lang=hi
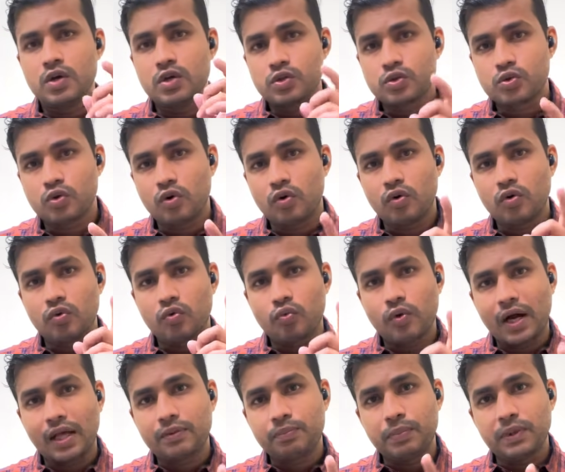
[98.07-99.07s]
सो so,
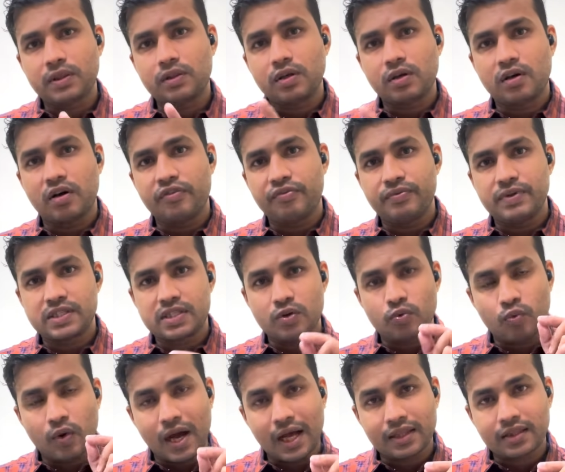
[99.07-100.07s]
वात पित्त कफ में से
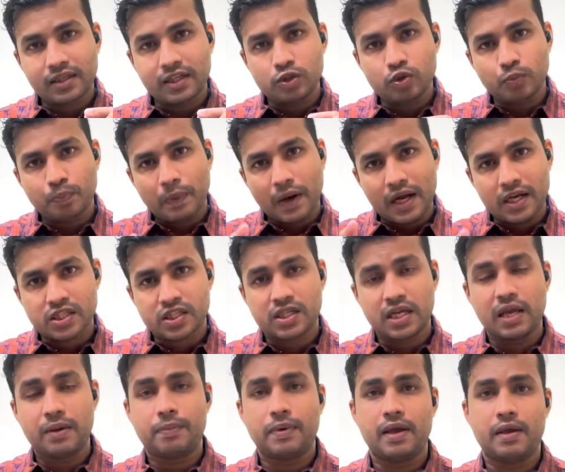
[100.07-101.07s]
वात के जो पांच
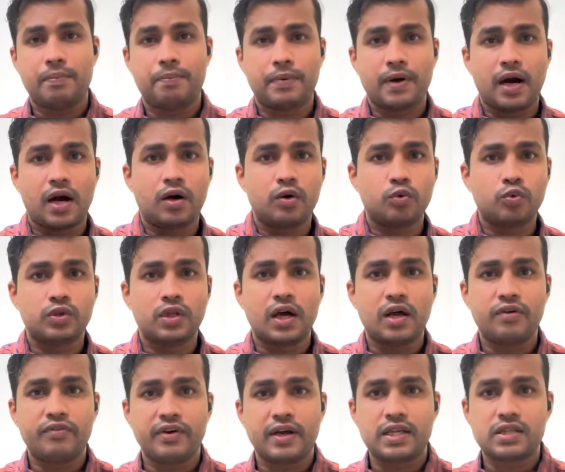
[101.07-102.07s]
टाइप है प्राण
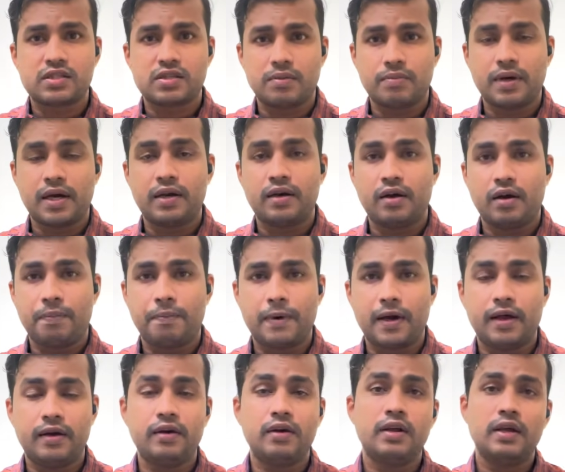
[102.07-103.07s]
उदान व्यान समान
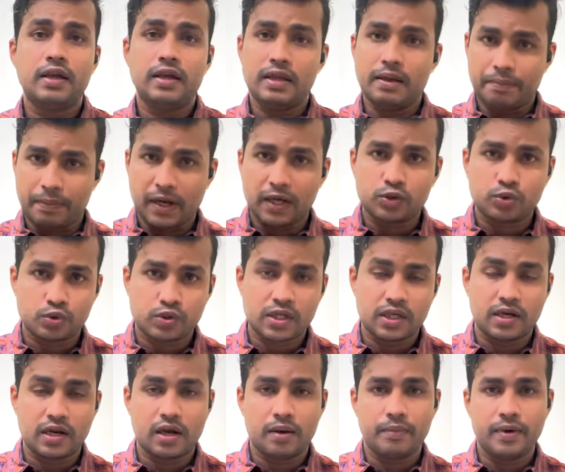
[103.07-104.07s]
अपान ये पांच उसके
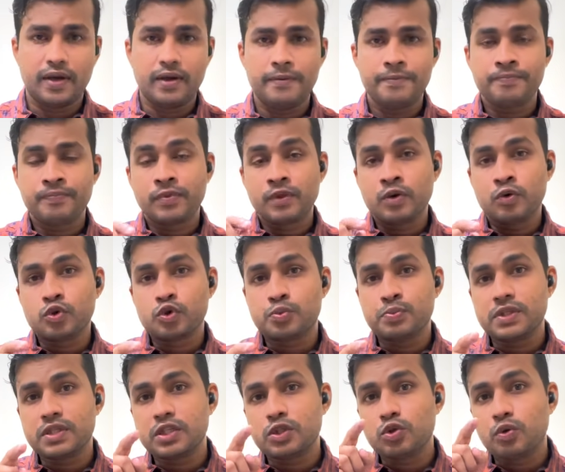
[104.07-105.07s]
नाम है
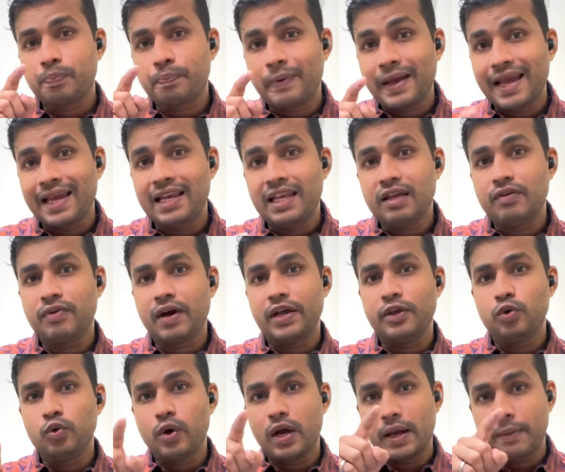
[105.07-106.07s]
उसमें से जो पहली
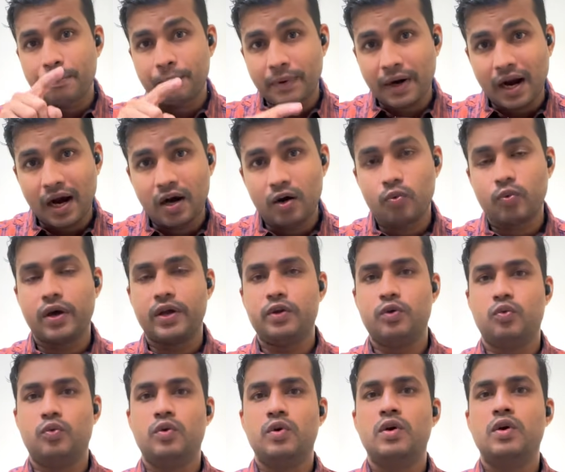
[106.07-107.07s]
वायु है प्राण
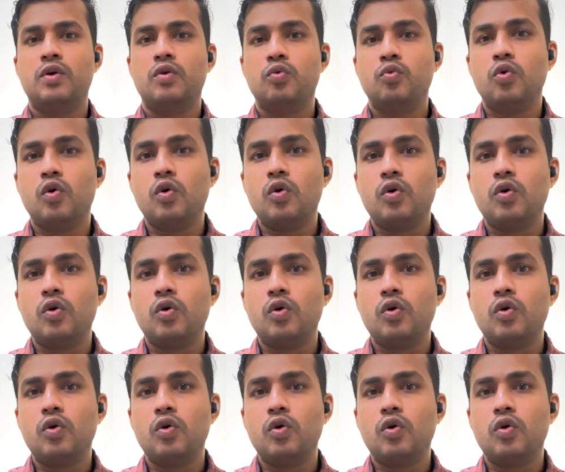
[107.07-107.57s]
वायु वो